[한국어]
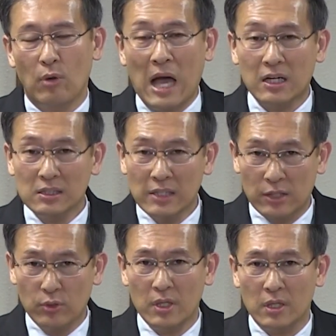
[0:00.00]
화를
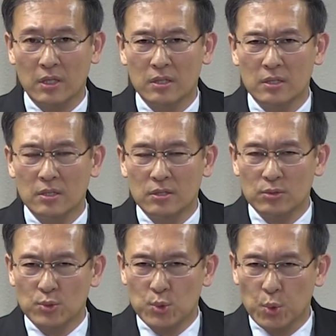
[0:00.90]
내되
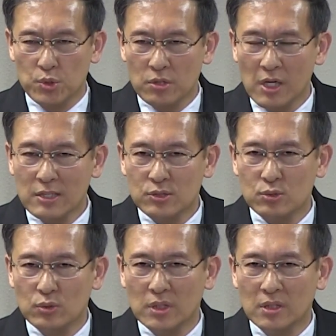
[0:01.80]
조절할
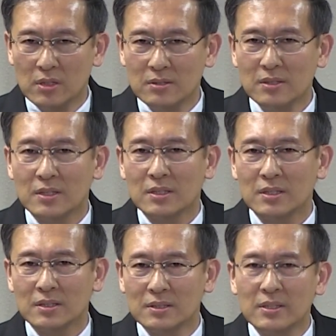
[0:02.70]
수 있는
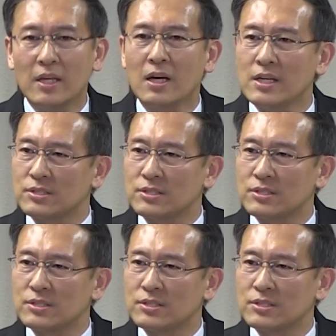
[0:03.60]
은혜가